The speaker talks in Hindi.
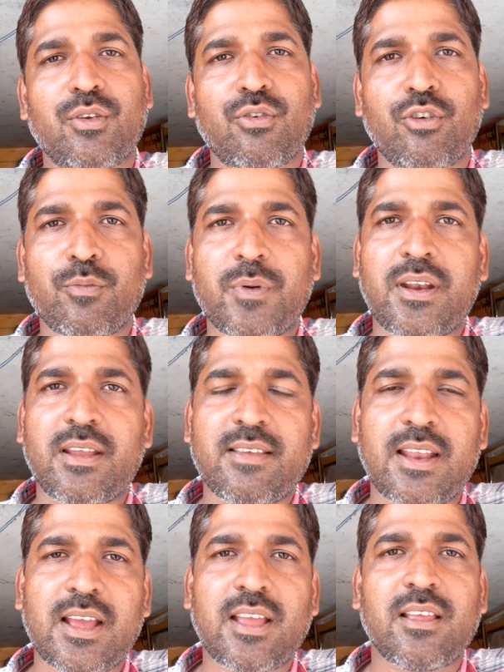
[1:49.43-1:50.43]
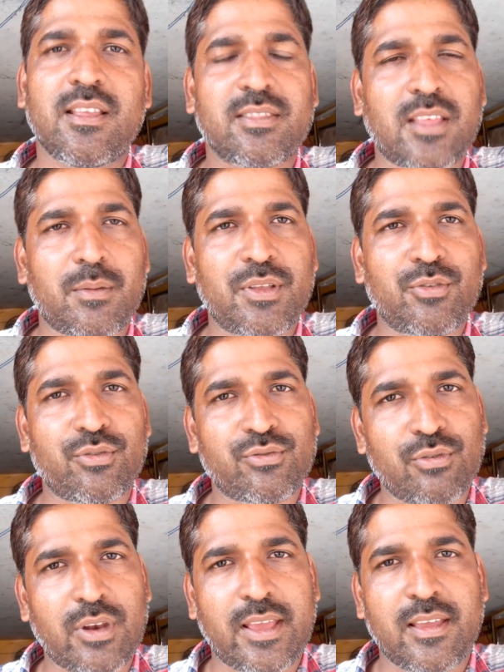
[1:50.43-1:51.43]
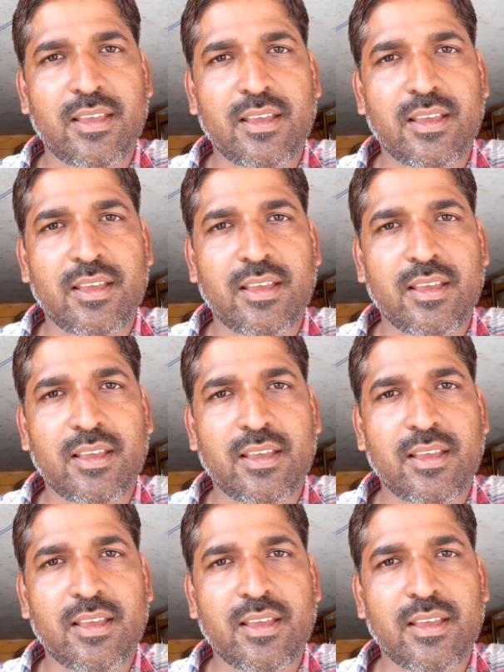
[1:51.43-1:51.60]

रोड पर नज़र आएँ तभी दोस्तों ने